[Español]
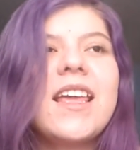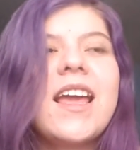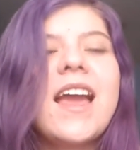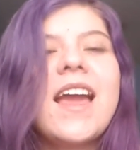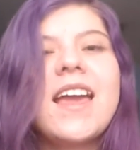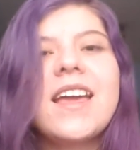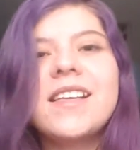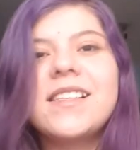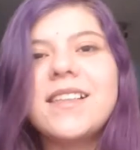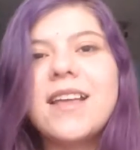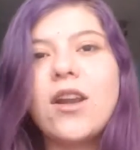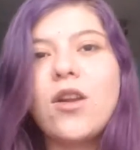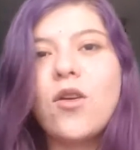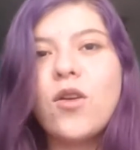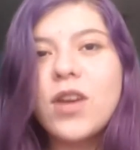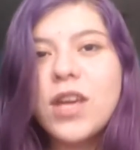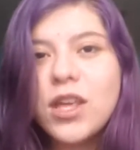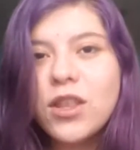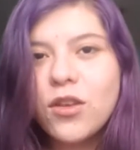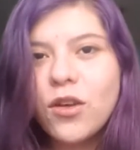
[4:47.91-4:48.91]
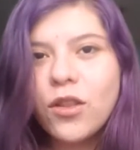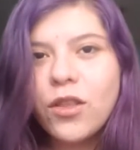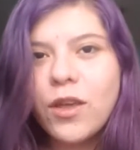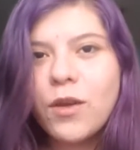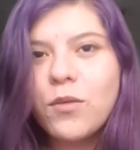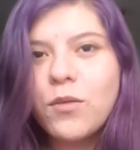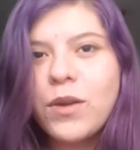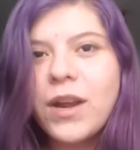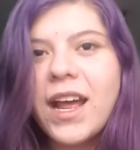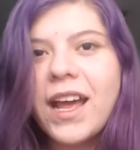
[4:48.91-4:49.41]
ya es el oído de
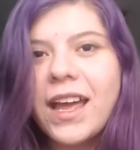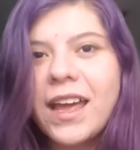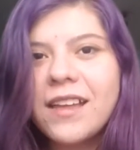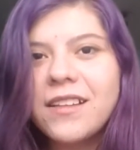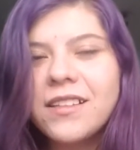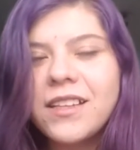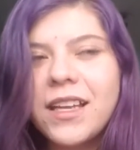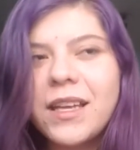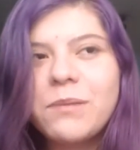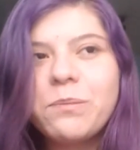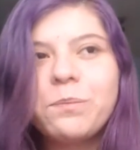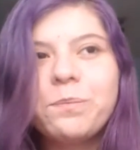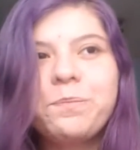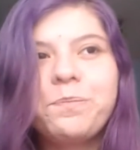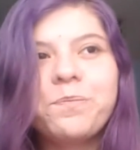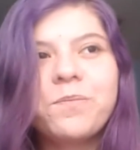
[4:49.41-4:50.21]
un agente